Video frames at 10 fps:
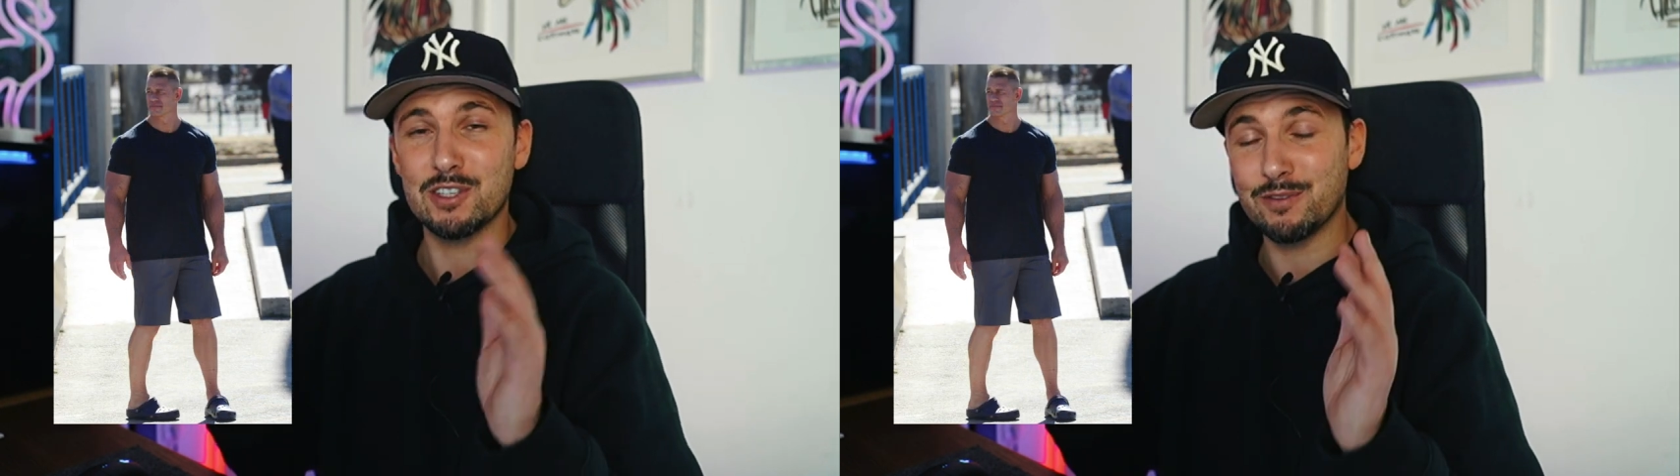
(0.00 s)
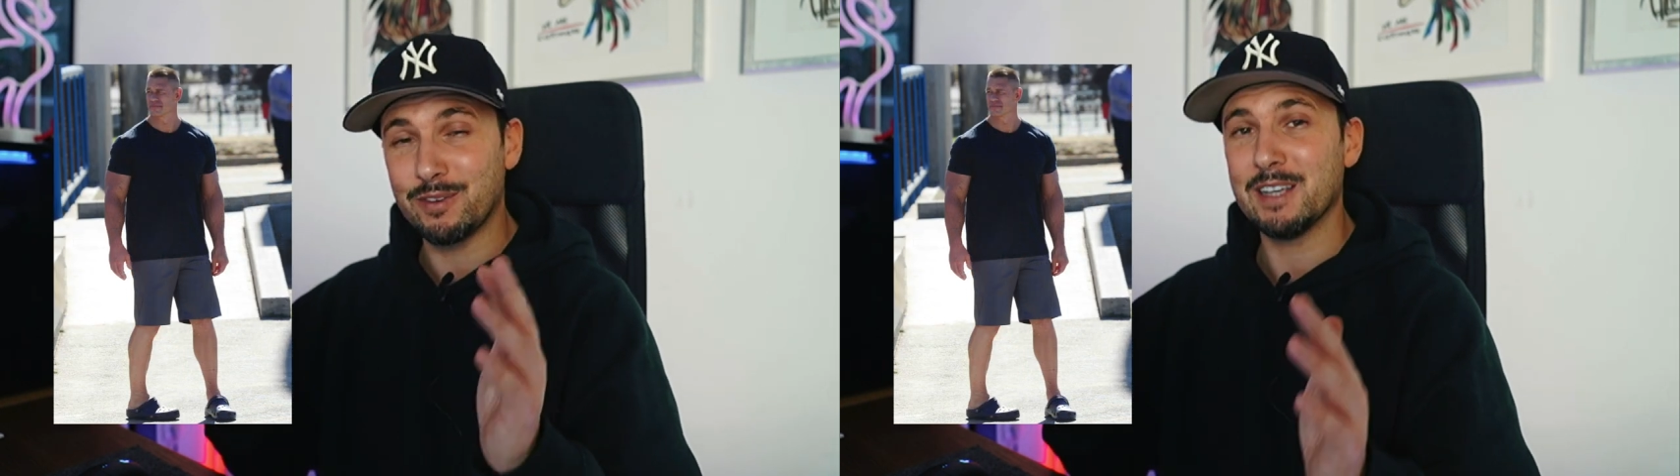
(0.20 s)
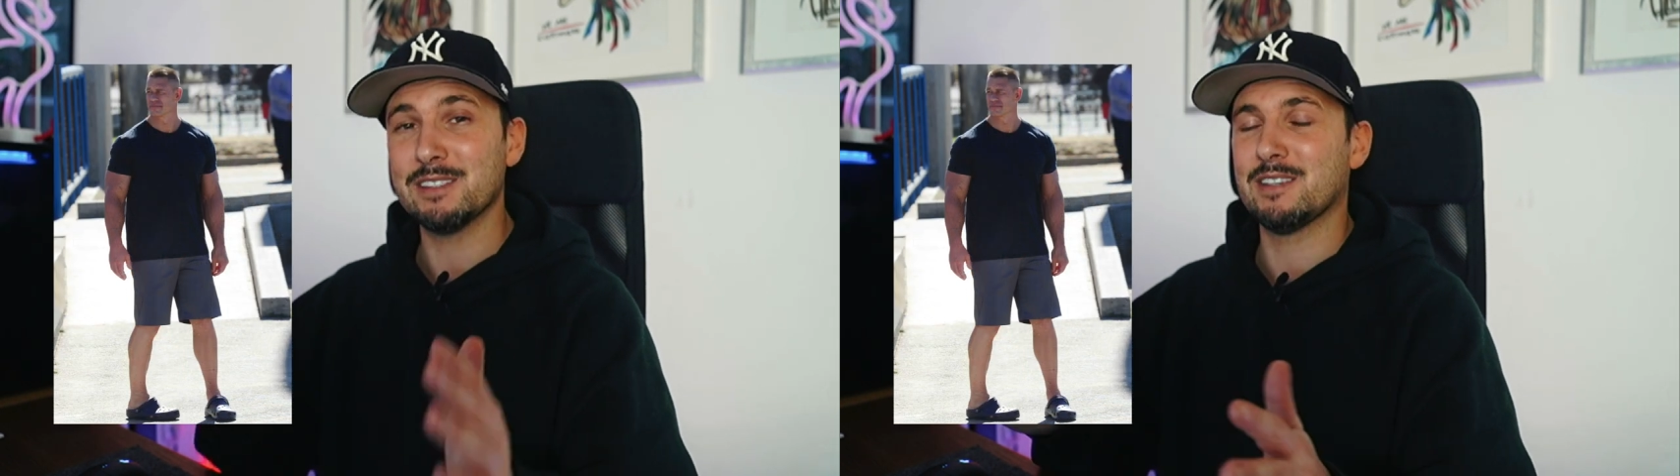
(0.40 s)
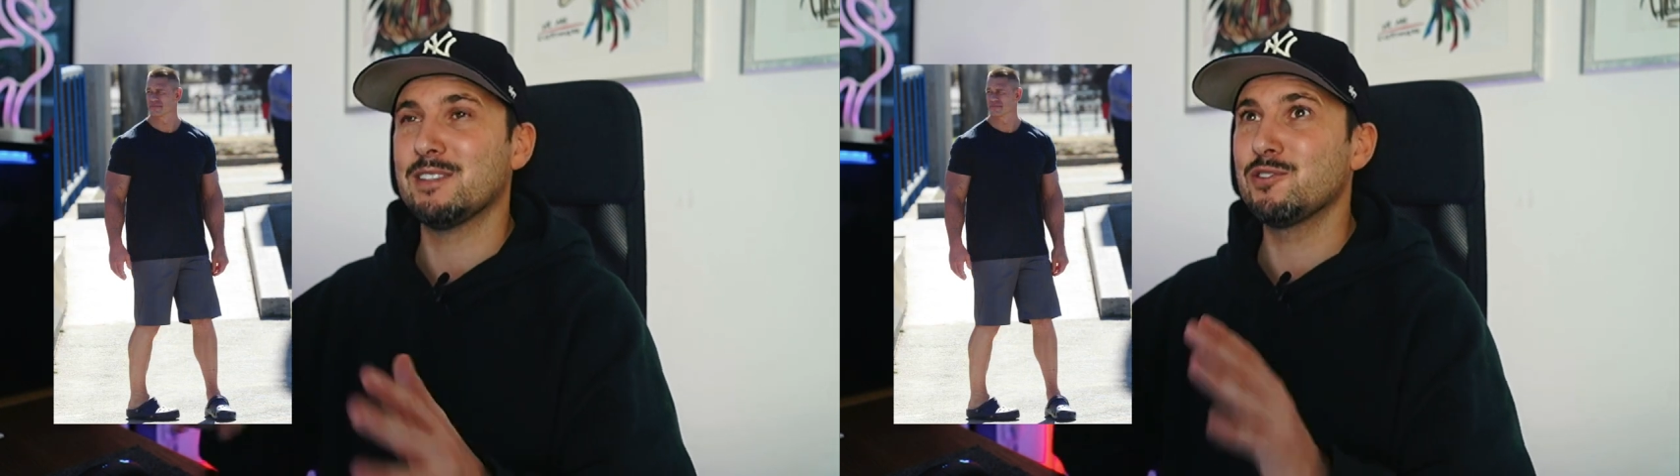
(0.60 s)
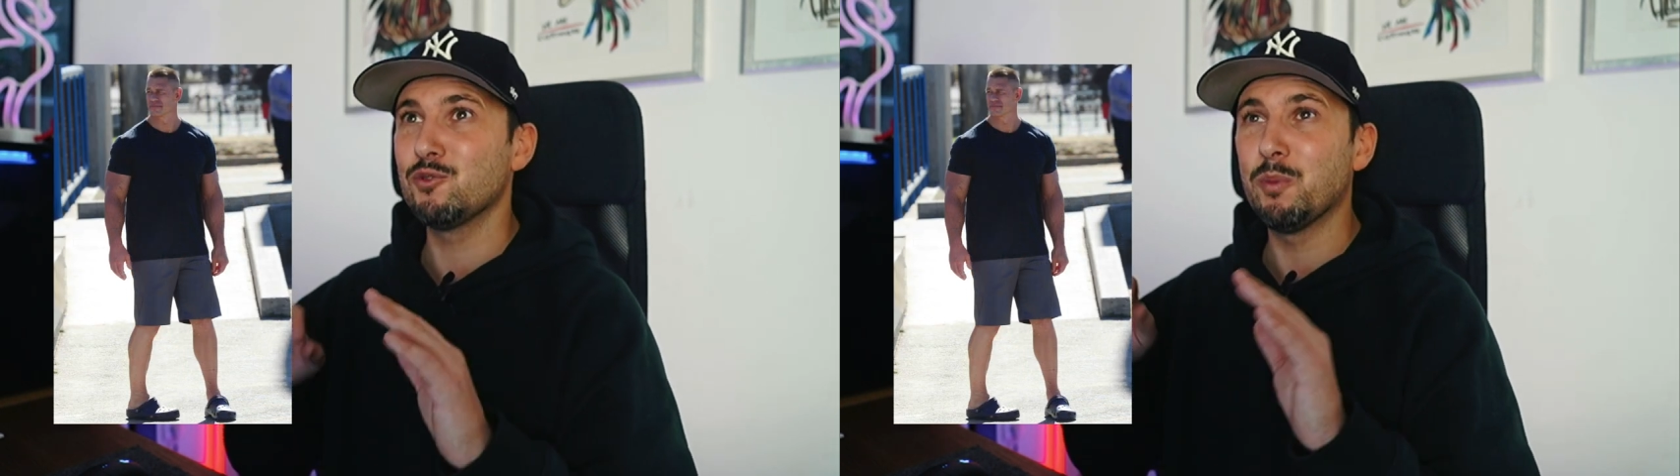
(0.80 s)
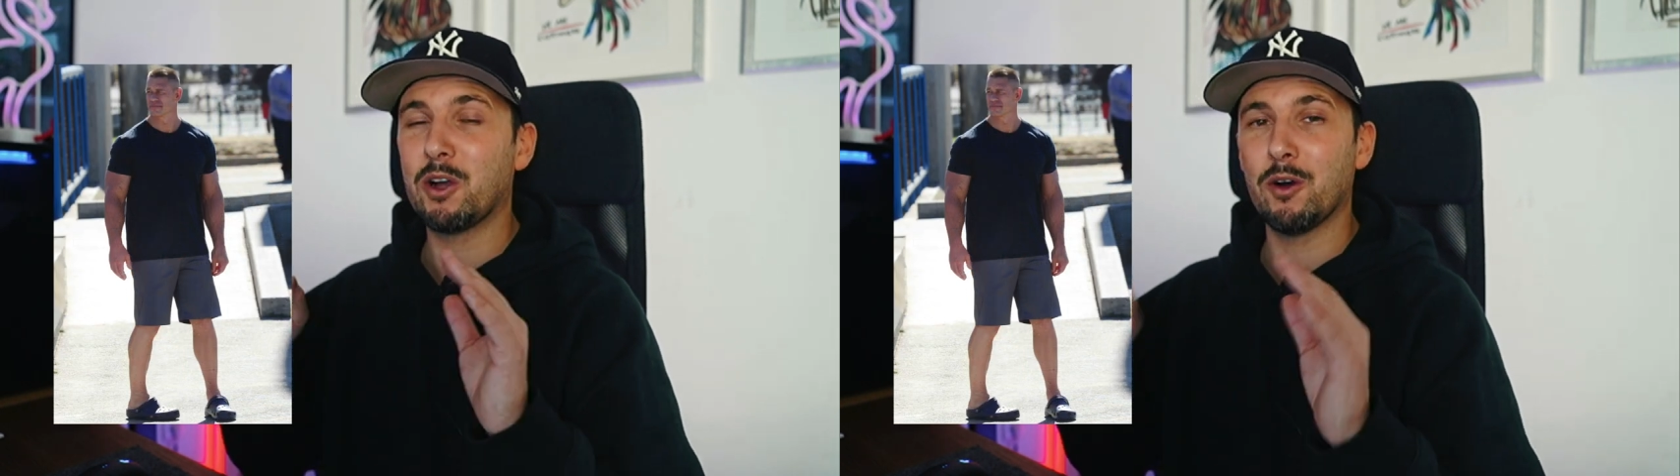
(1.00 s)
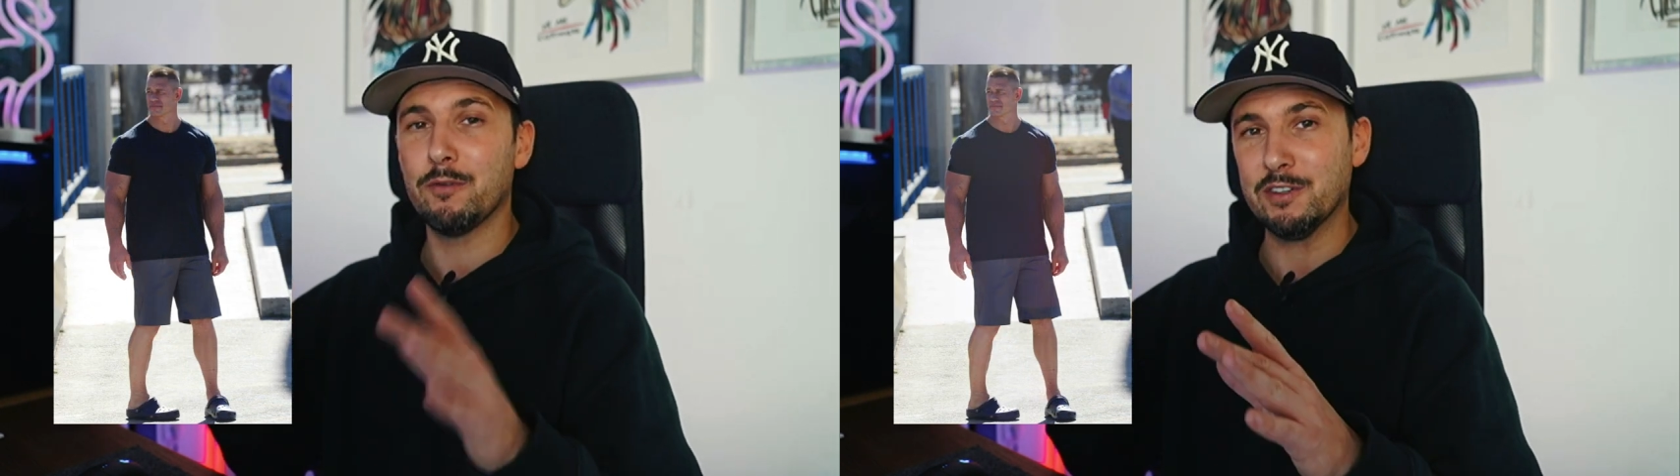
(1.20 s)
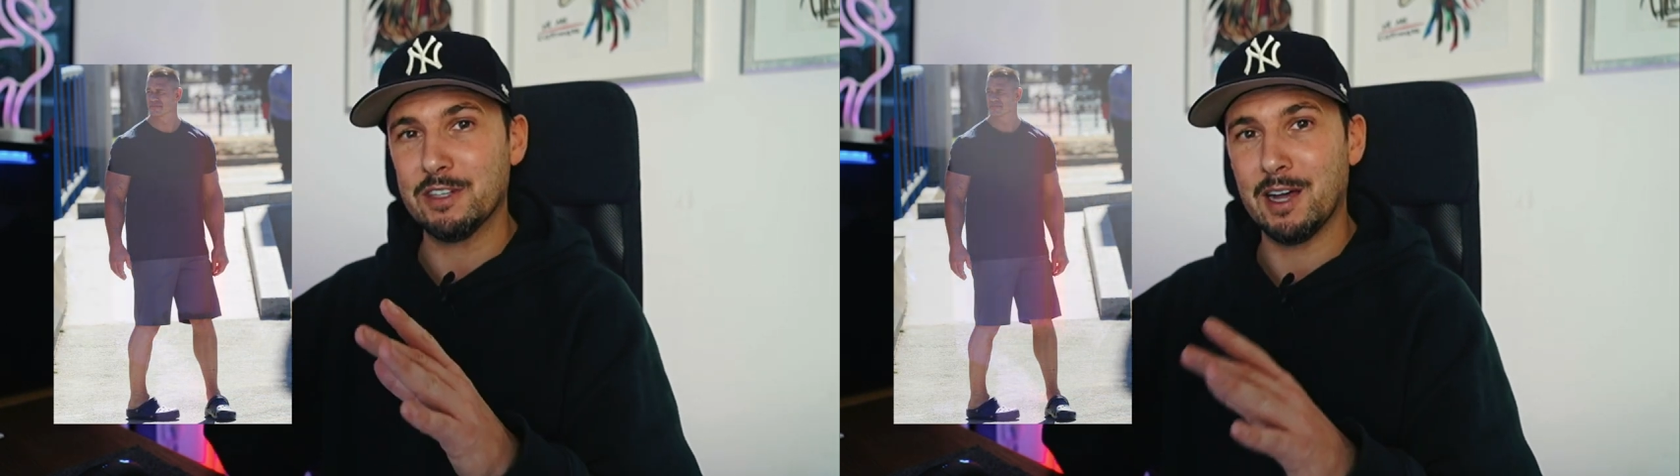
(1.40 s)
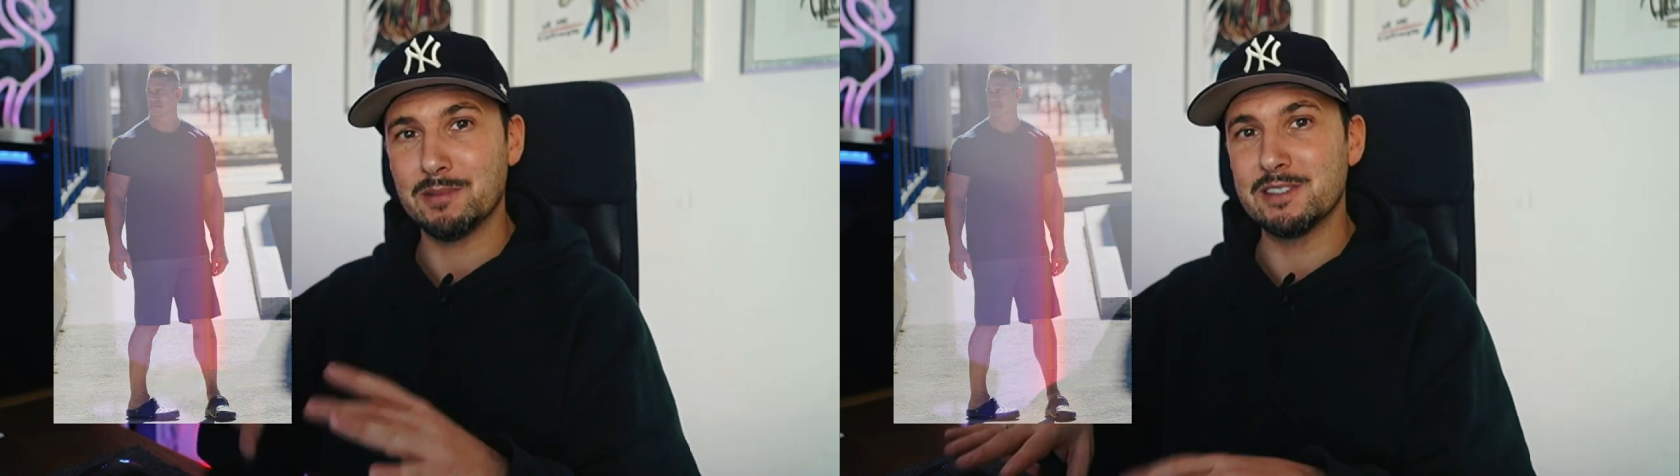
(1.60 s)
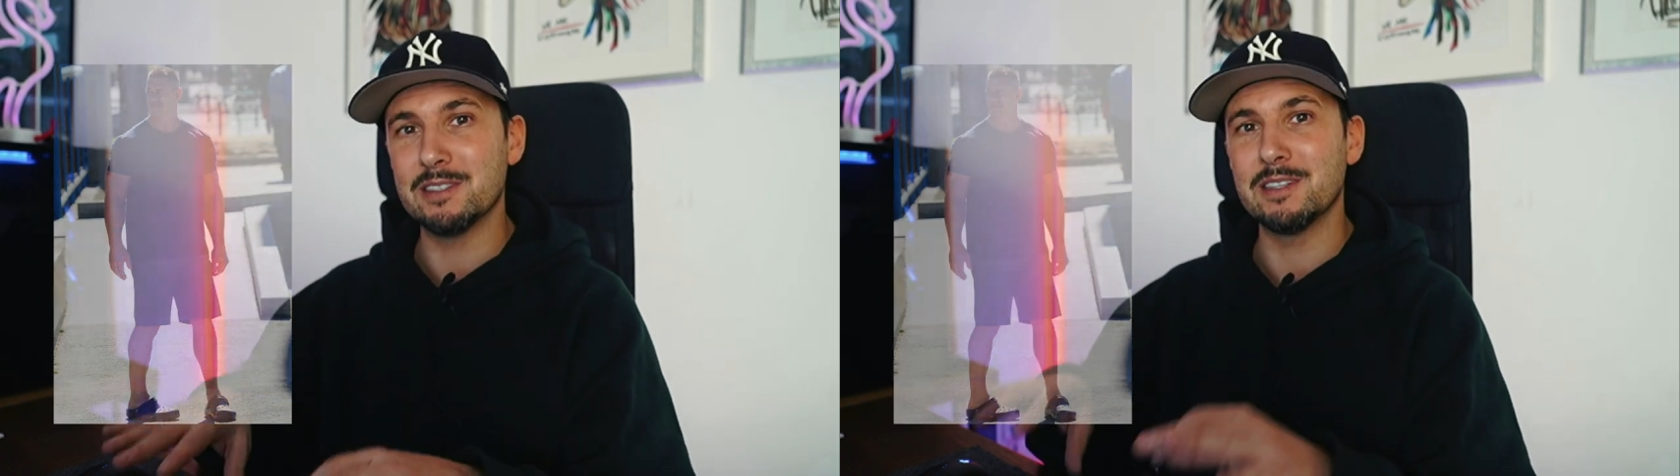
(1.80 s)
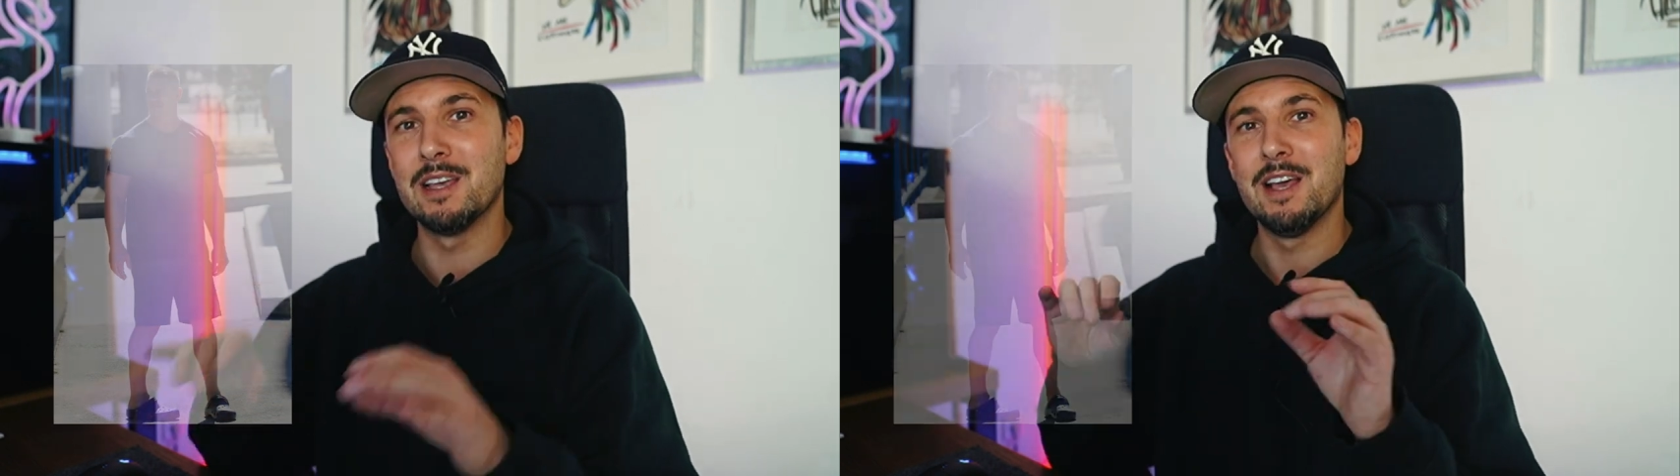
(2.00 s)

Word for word: Ich weiß, dass sie super komfortabel sind,